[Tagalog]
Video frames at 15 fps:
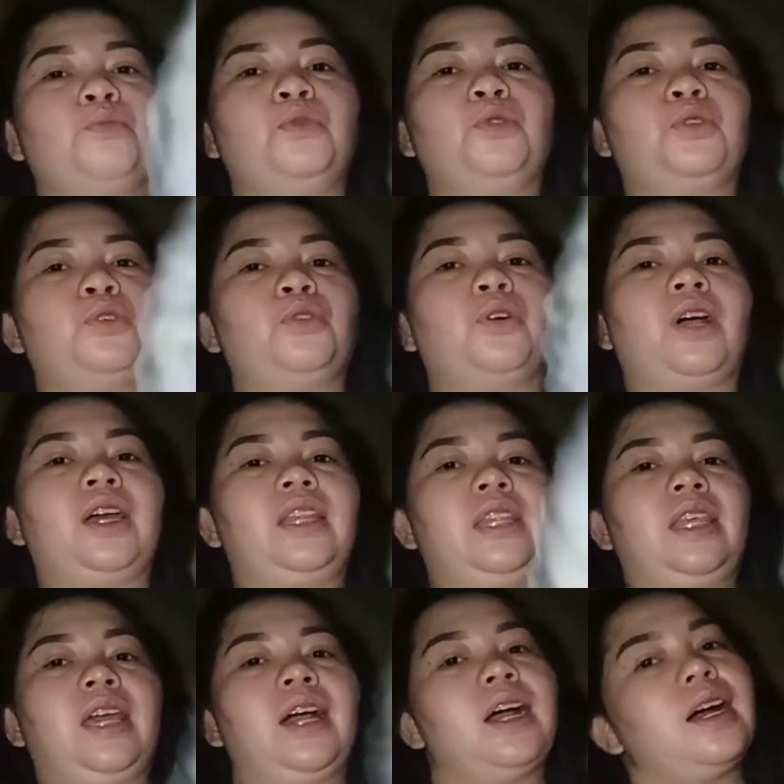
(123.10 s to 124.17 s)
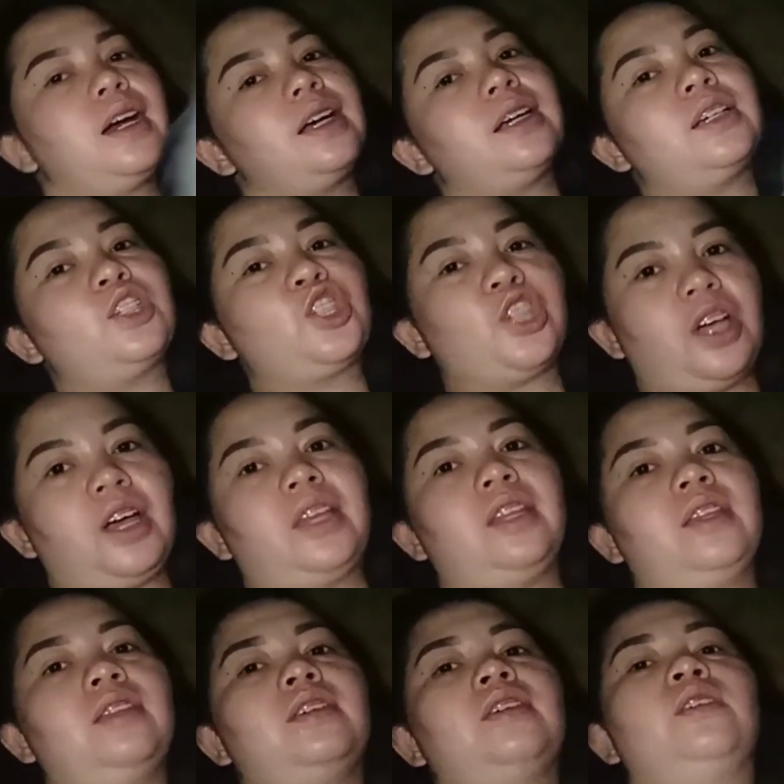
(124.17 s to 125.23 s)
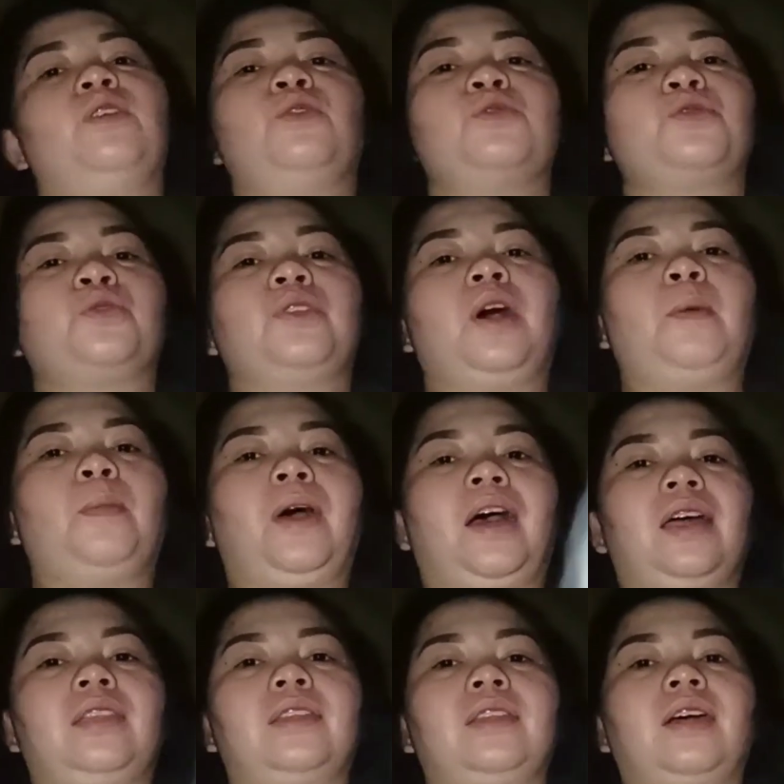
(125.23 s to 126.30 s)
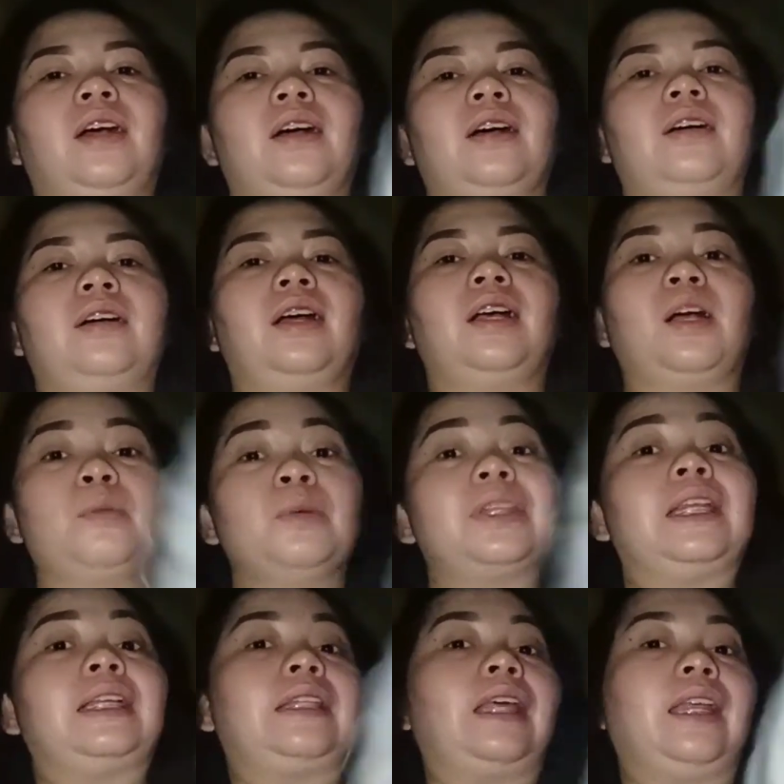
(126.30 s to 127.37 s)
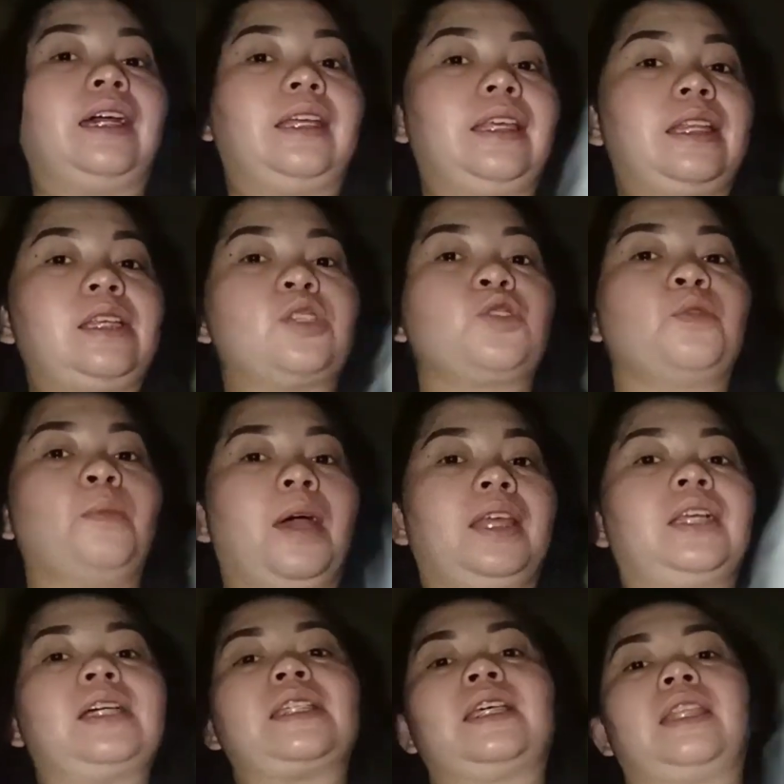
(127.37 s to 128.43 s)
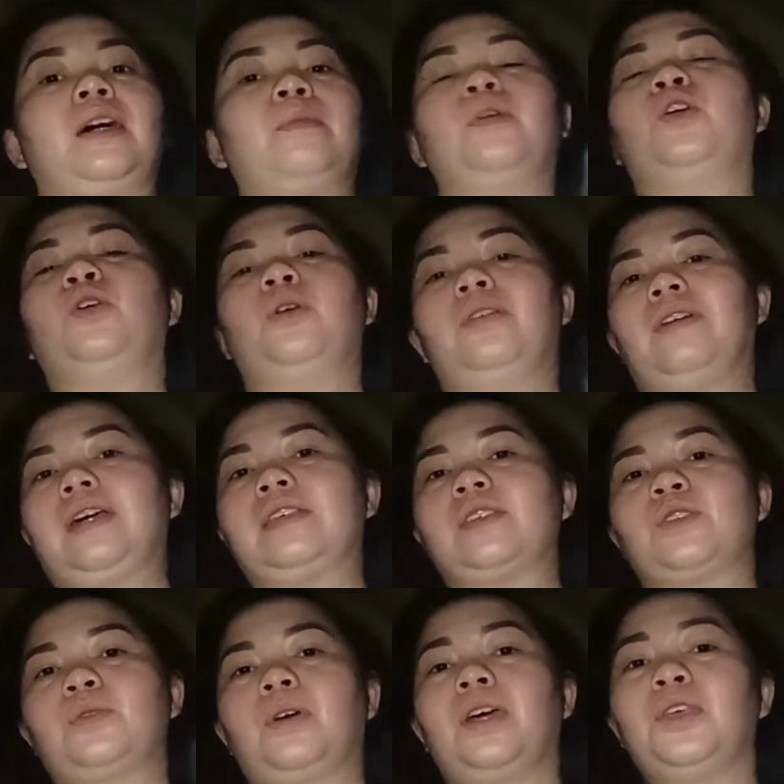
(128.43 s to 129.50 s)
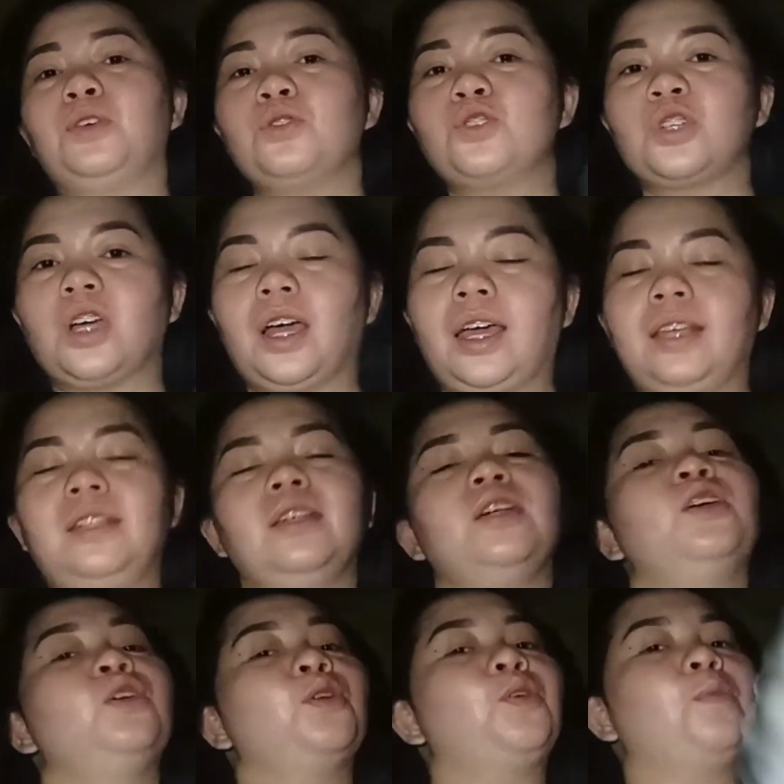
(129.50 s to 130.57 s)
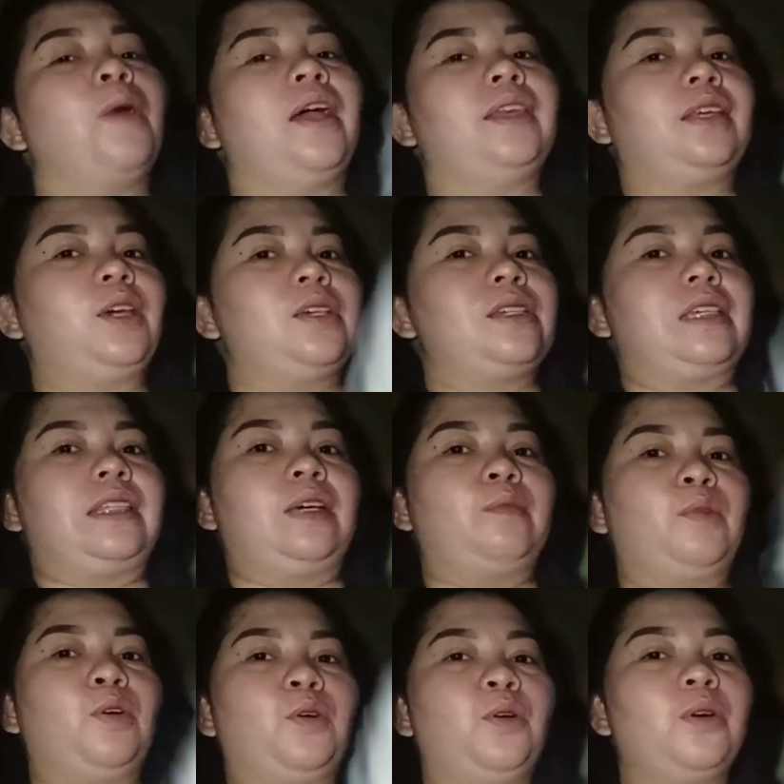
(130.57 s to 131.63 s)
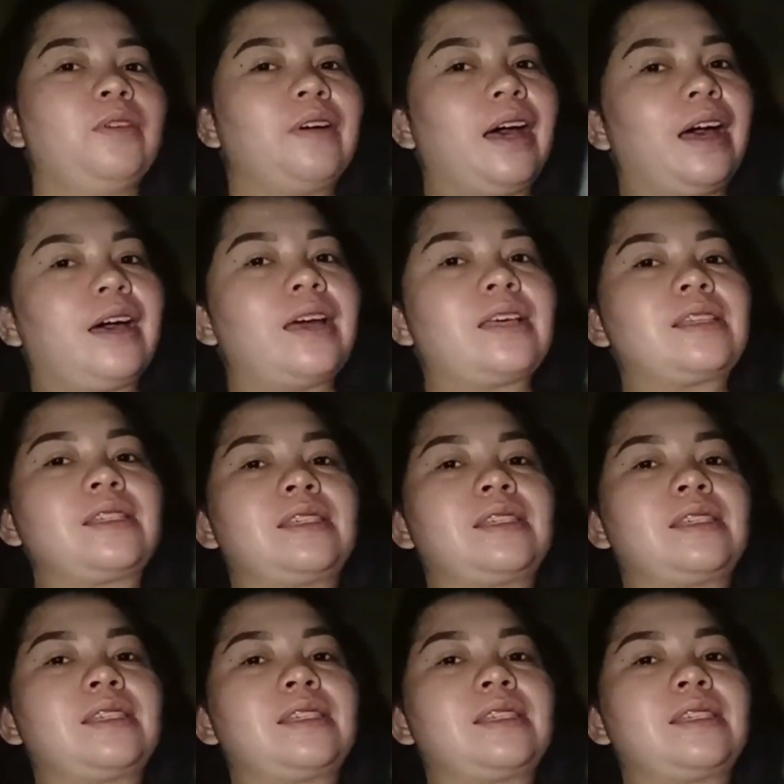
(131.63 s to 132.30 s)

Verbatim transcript: yung kanyang chan. So, dapat, ang gamot lang talaga niyan is kumain ka sa tamang oras. So, kayo dyan, kumain kayo sa tamang oras,